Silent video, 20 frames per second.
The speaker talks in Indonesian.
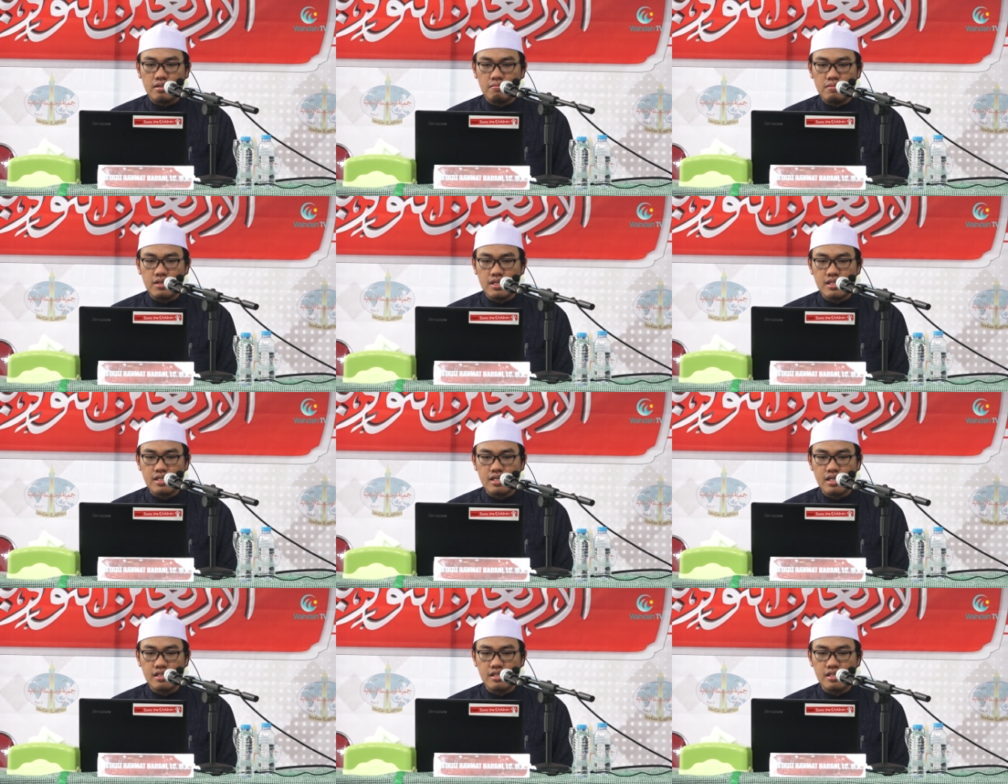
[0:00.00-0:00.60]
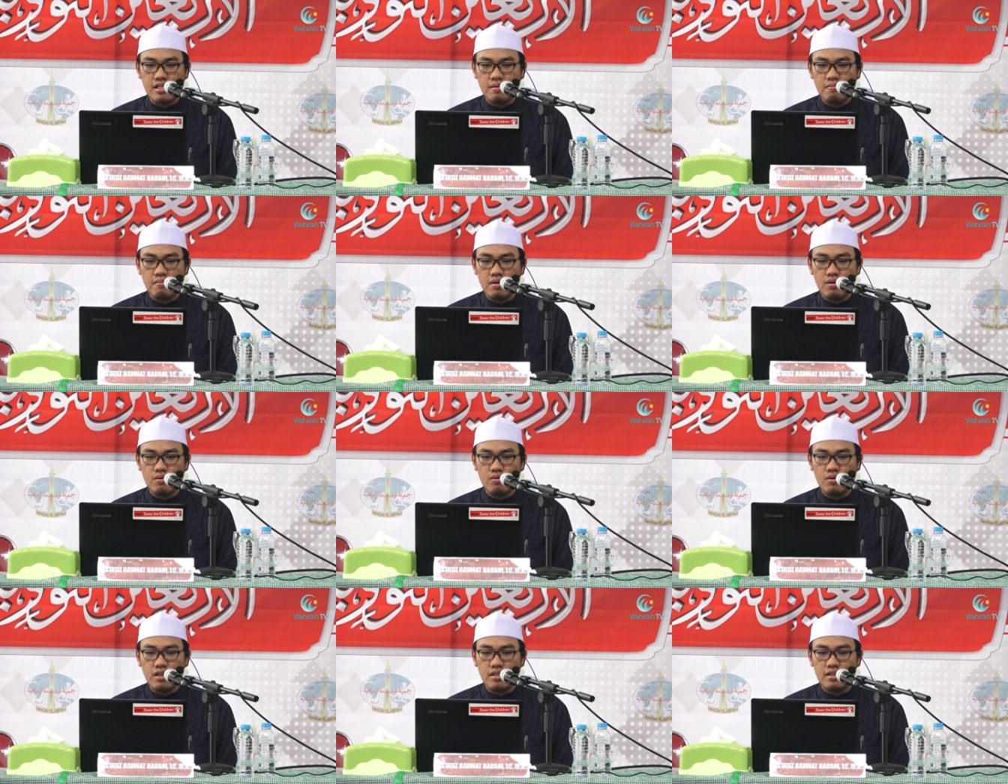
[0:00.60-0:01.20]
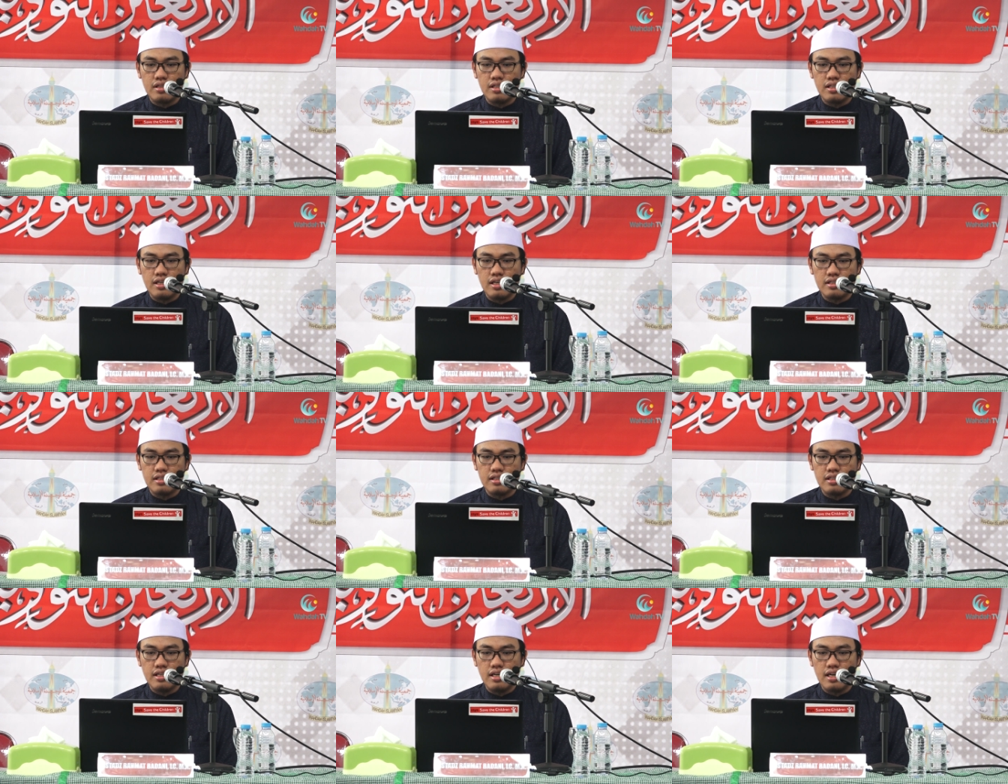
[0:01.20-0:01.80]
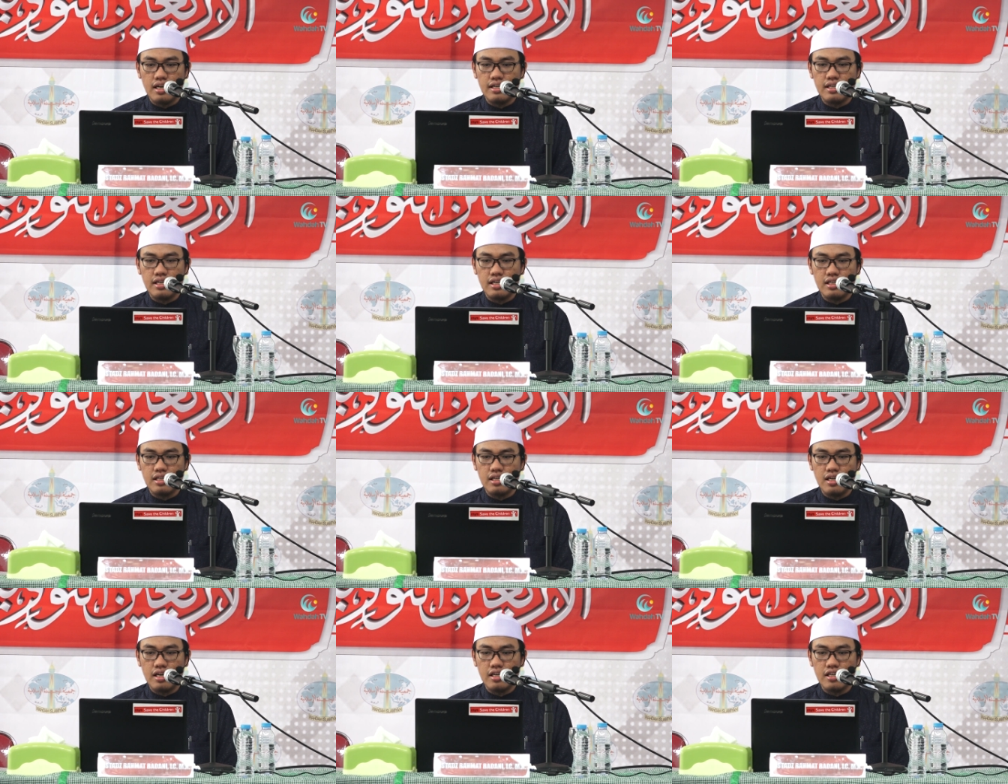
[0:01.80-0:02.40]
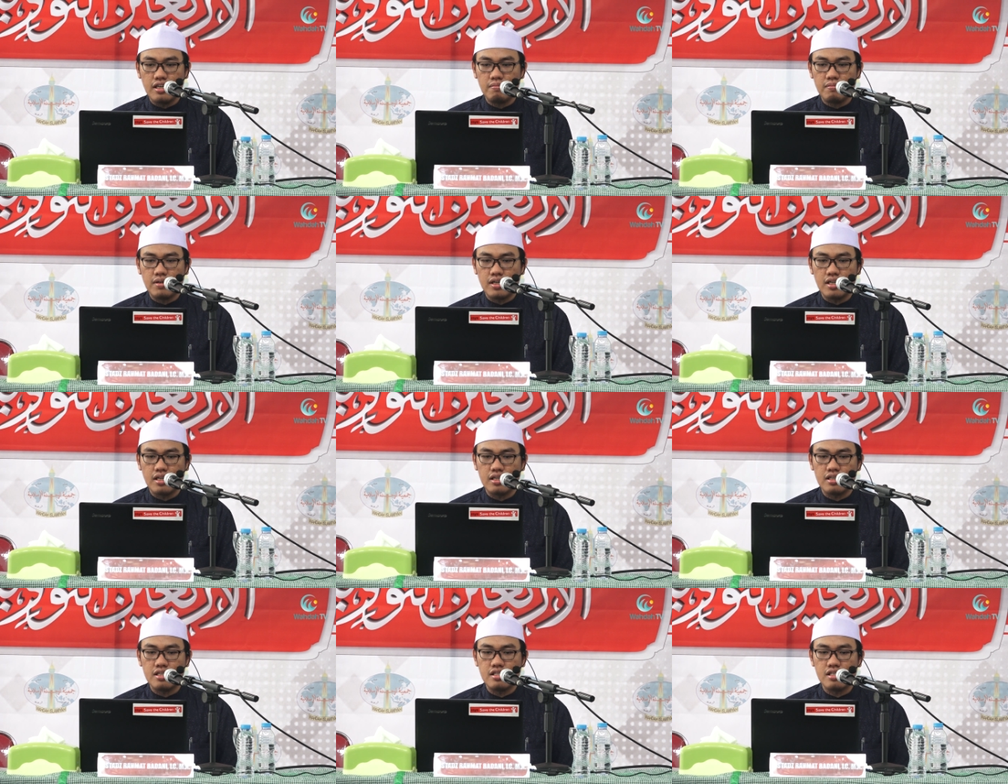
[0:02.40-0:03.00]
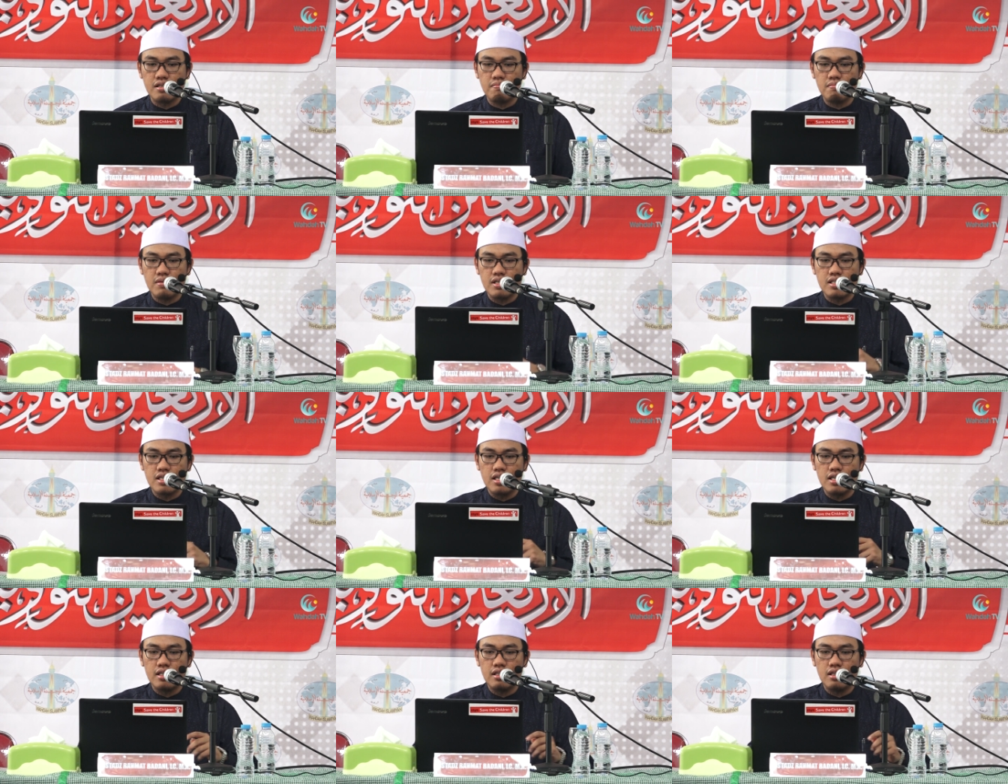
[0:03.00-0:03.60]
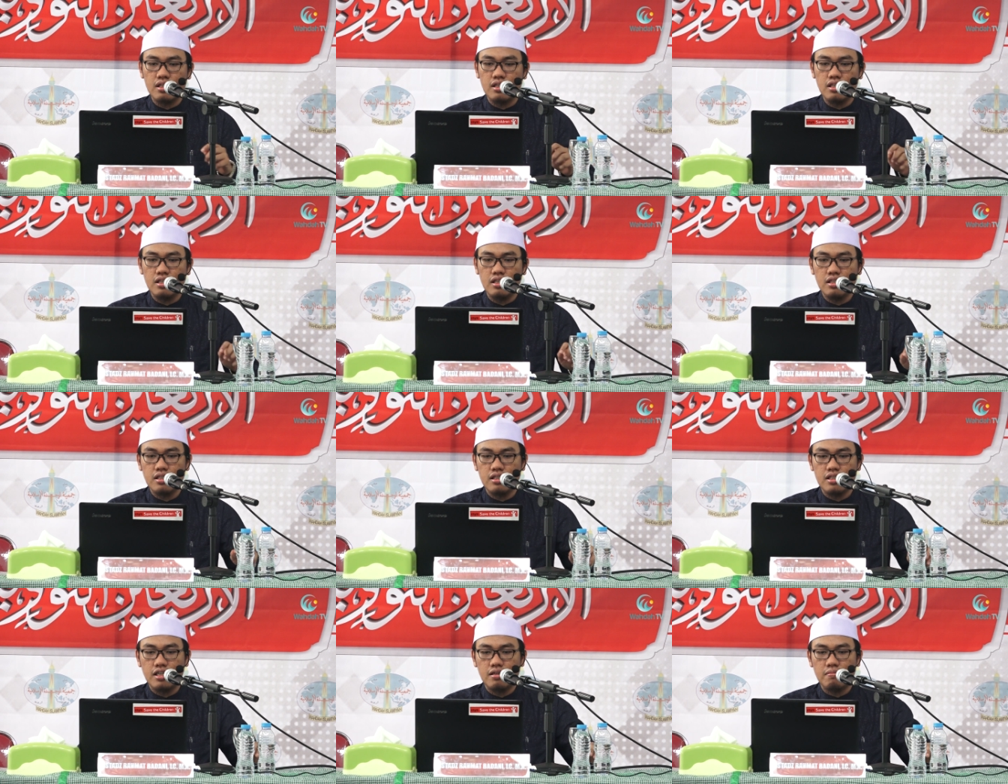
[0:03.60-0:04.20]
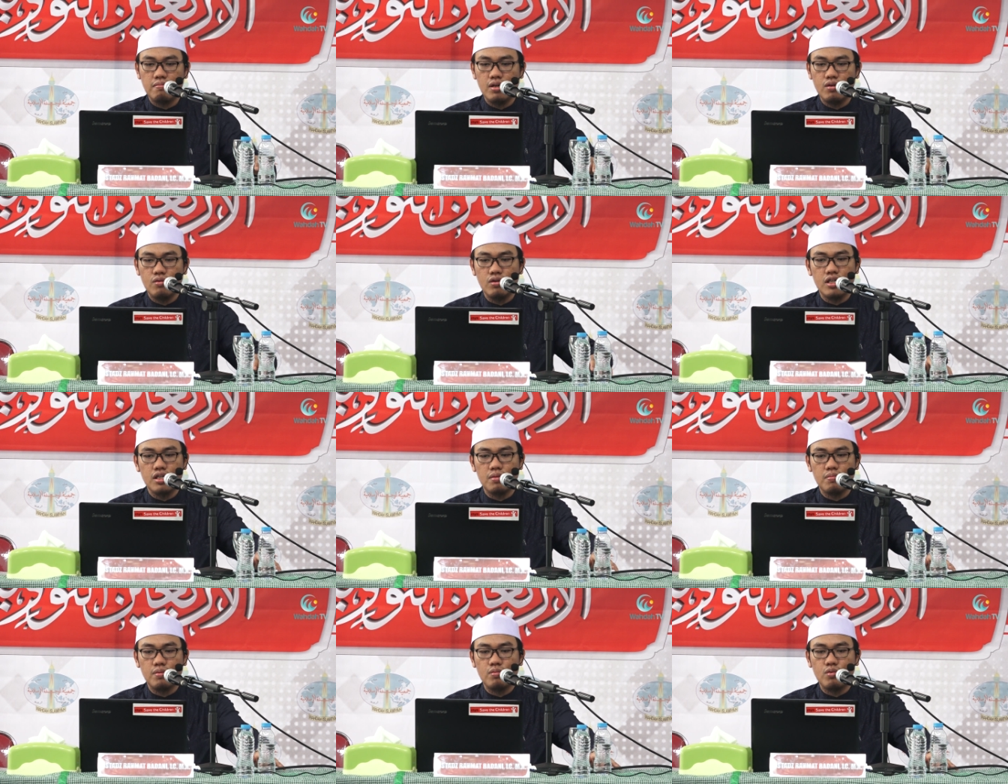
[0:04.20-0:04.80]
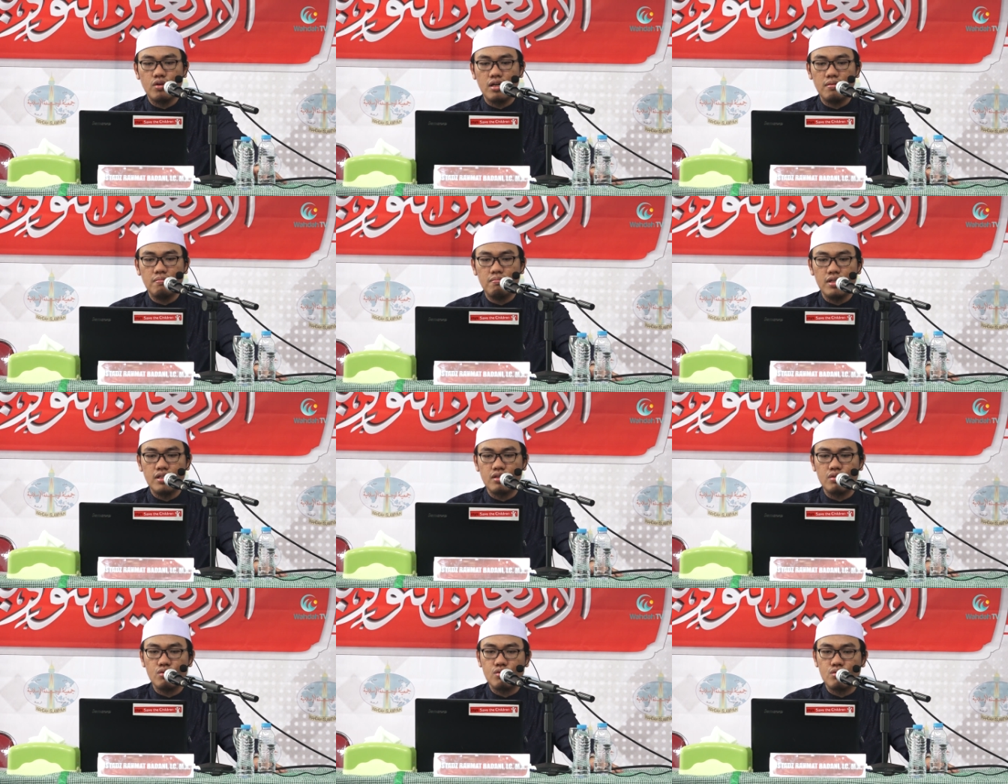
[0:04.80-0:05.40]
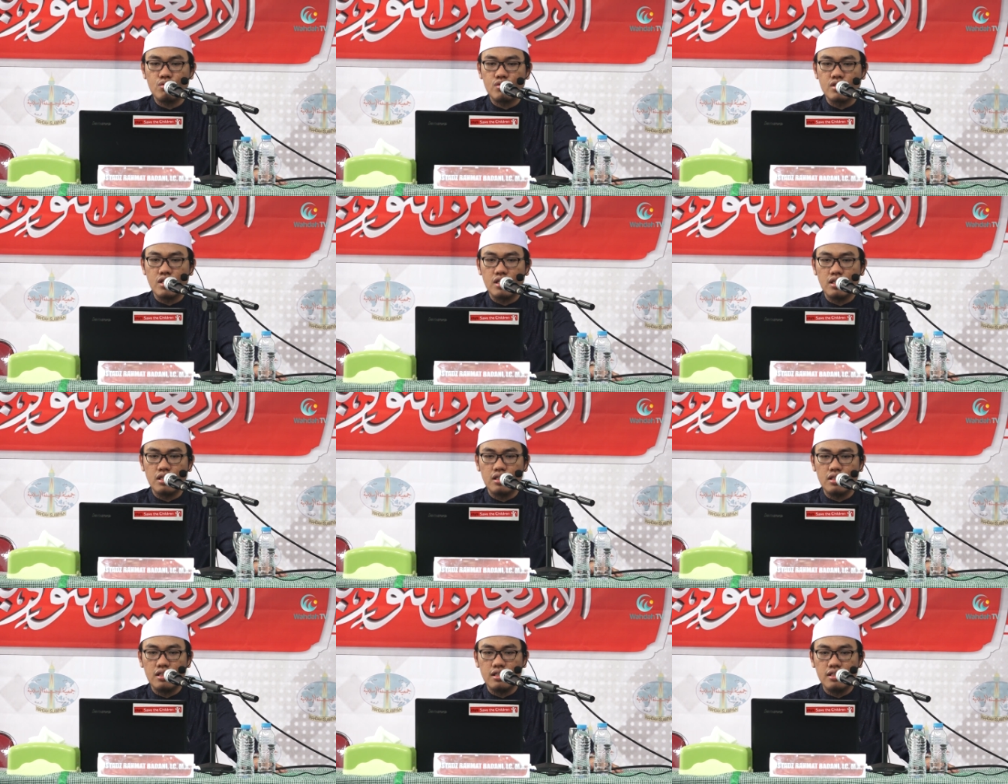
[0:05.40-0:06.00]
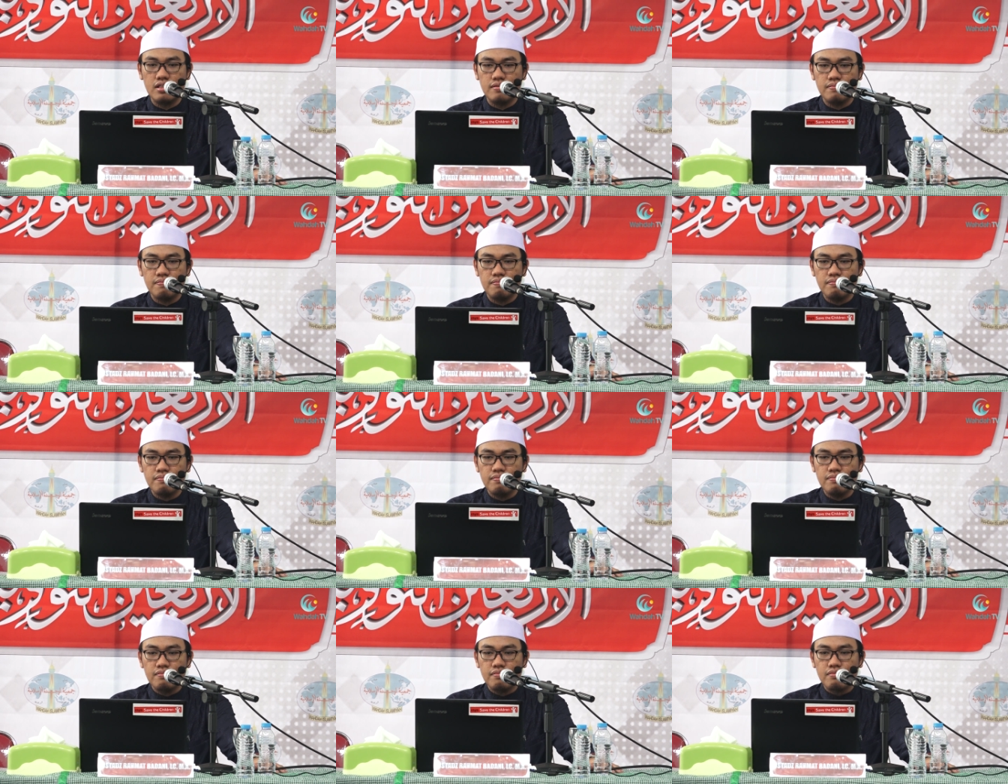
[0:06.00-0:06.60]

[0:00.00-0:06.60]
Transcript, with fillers: bersaksi bahwa tidak ada ilah yang berhak disembah selain Allah dan bahwa Nabi Muhammad utusan Allah